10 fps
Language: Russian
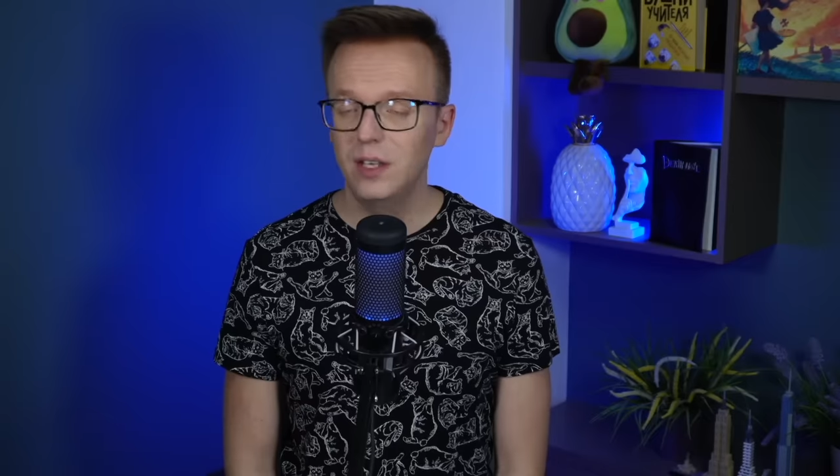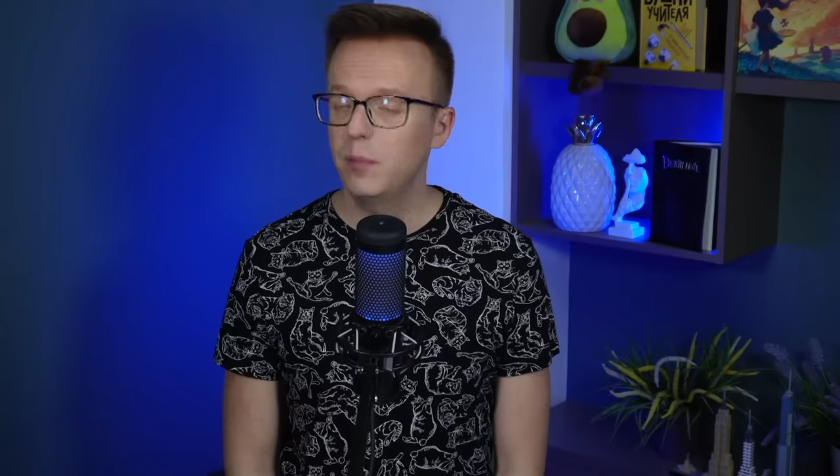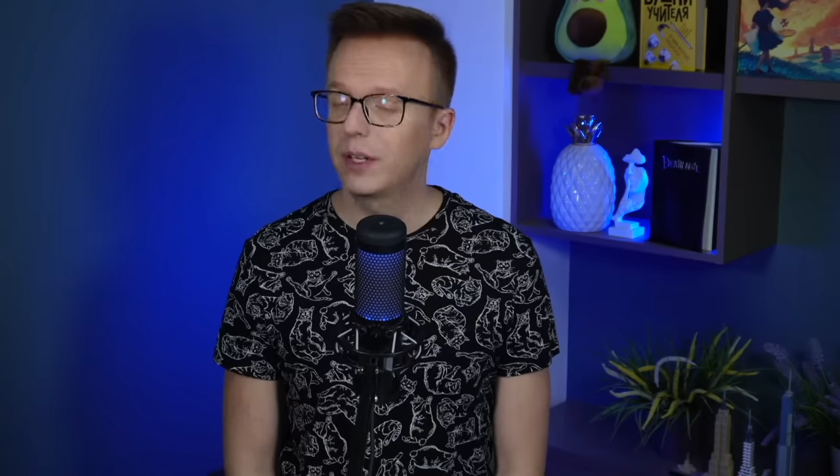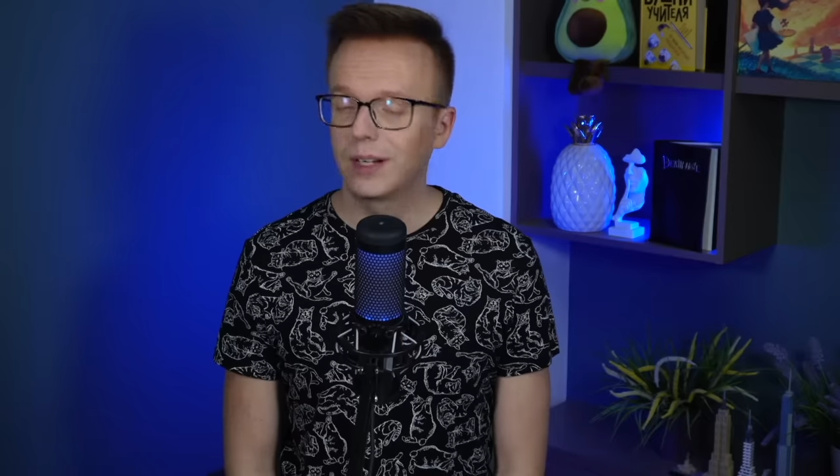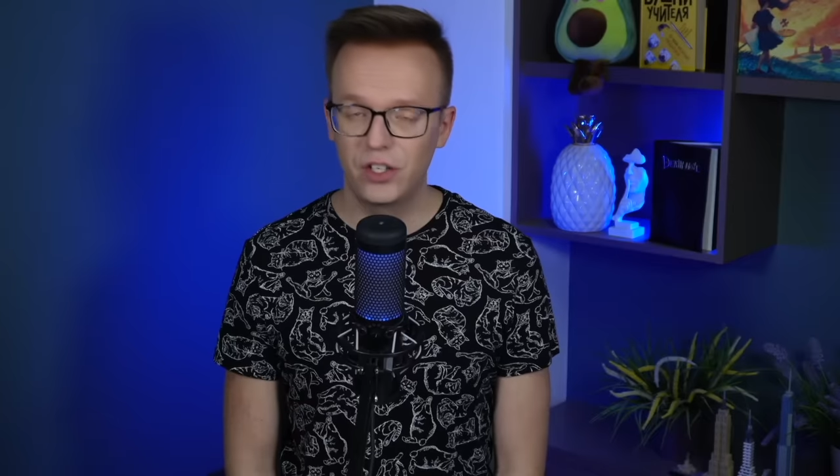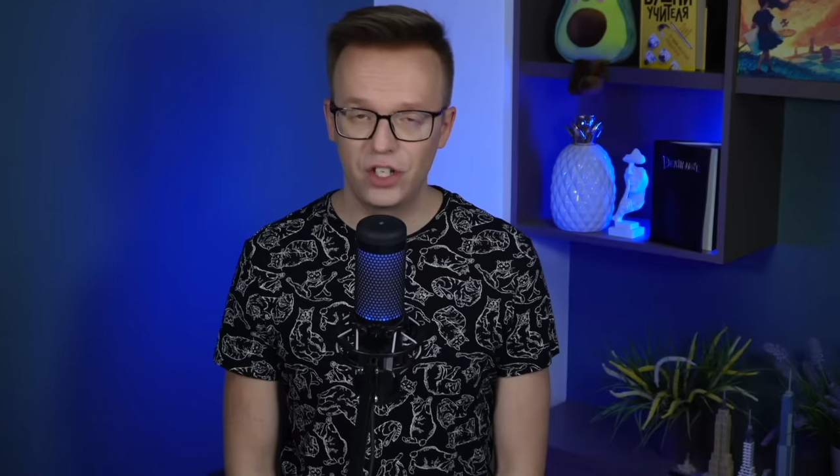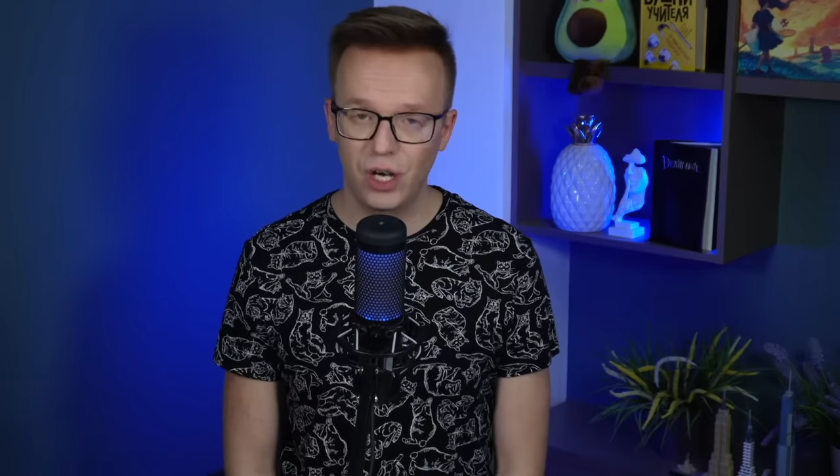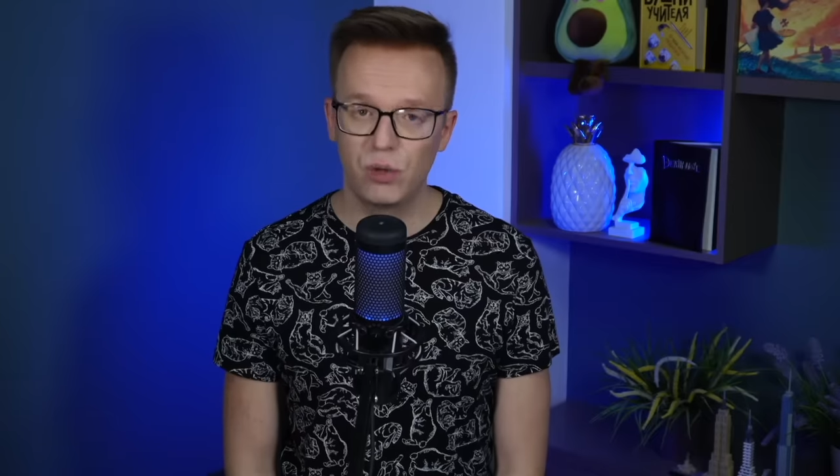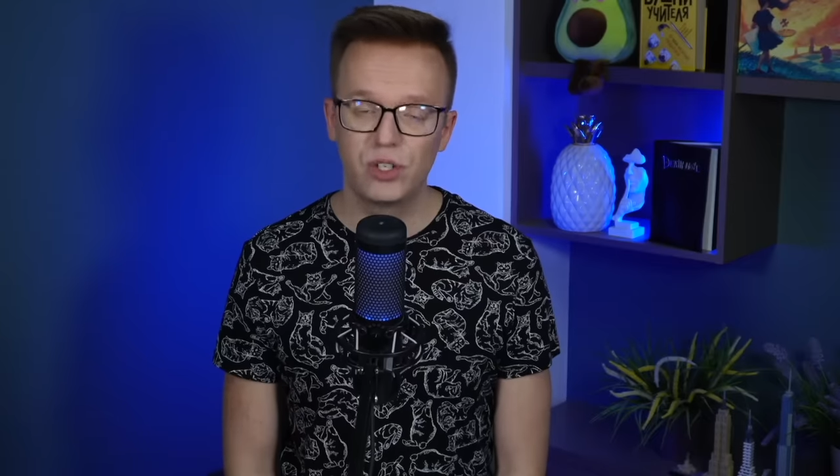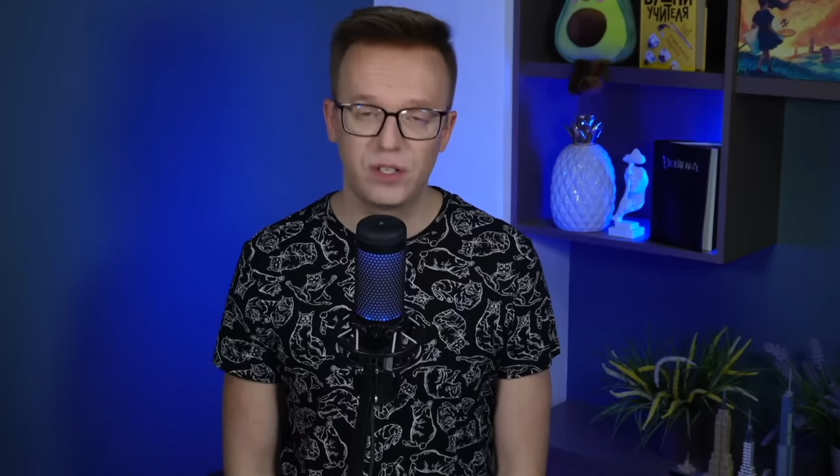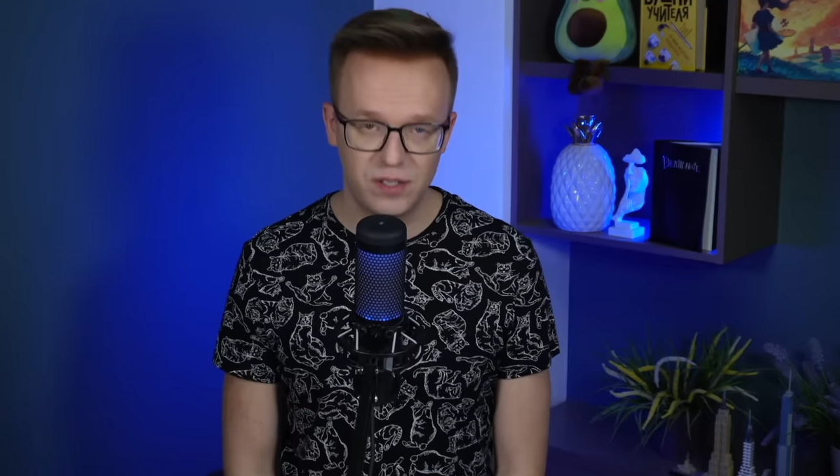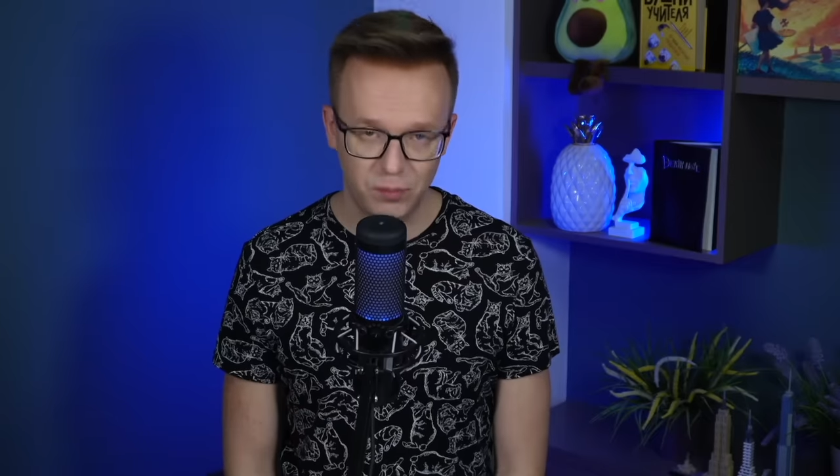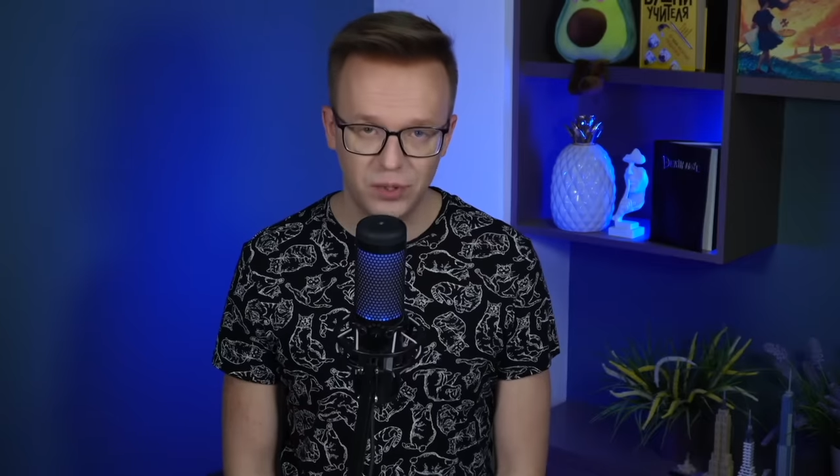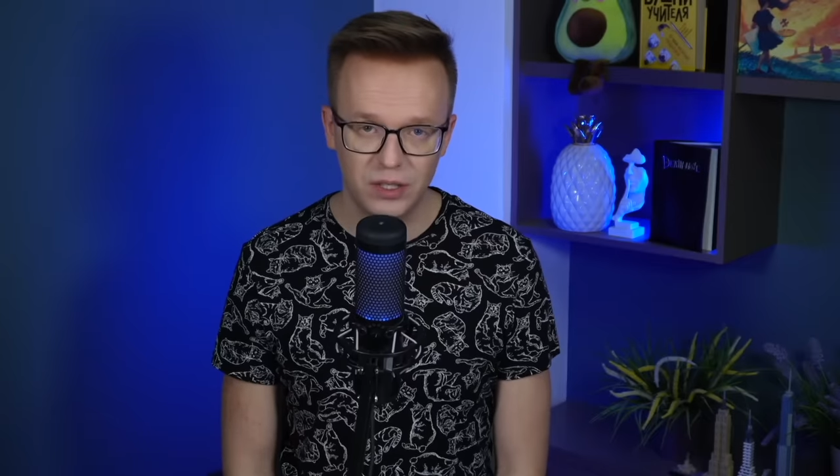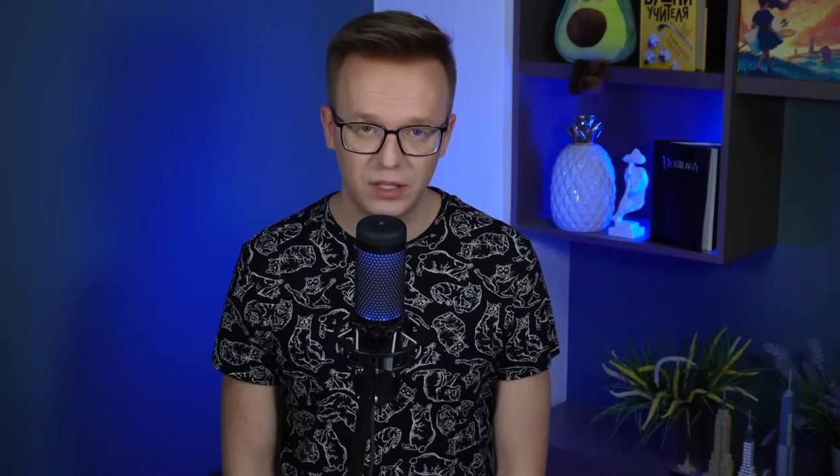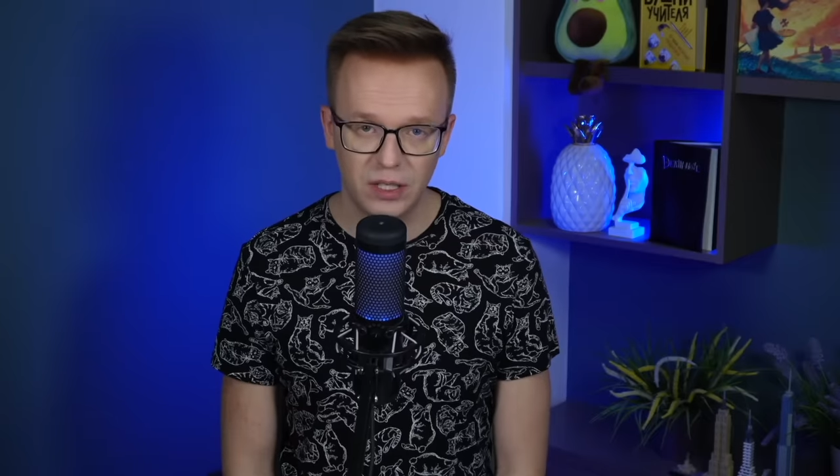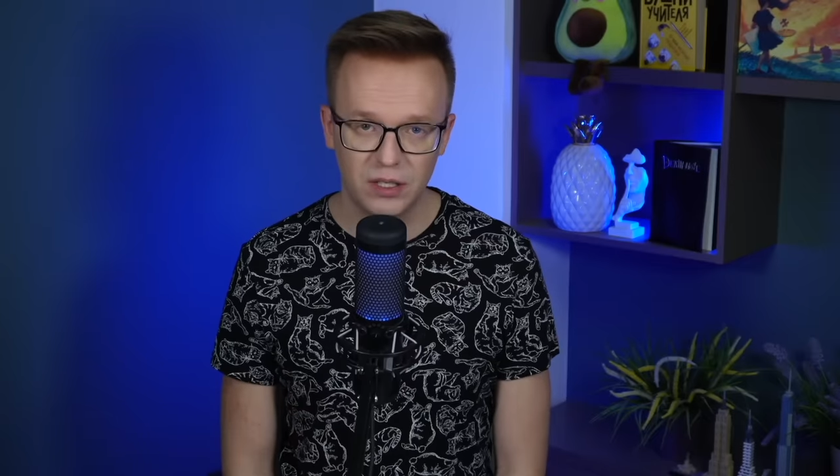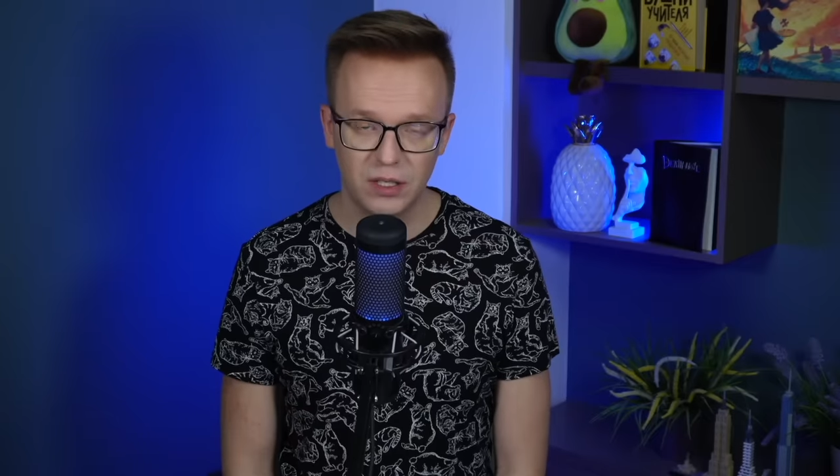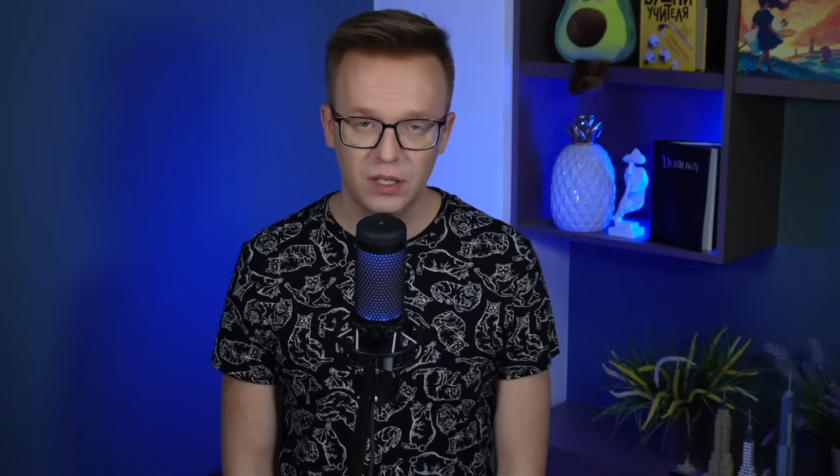непрекращающаяся пытка.